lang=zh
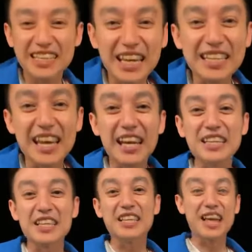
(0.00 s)
谢鑫
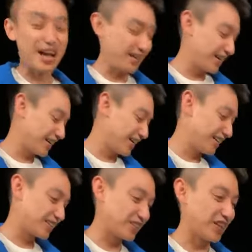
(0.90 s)
一直在那
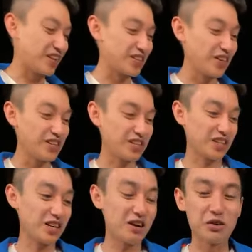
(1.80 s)
个之前的时候一直
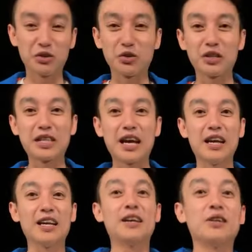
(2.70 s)
警告我说，
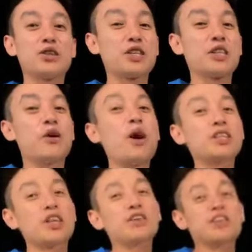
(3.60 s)
在就是
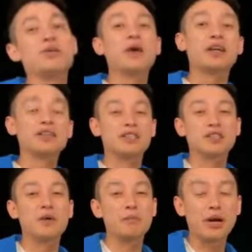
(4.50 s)
荒郊野外的
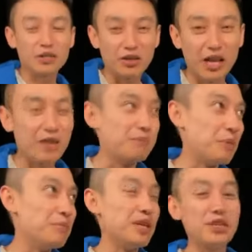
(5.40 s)
时候不要叫他的
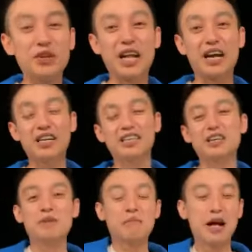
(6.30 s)
本名，因为他很
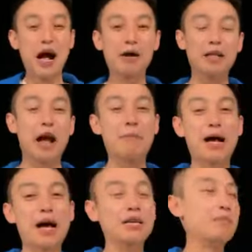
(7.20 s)
怕他他
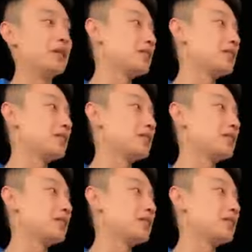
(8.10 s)
怕他的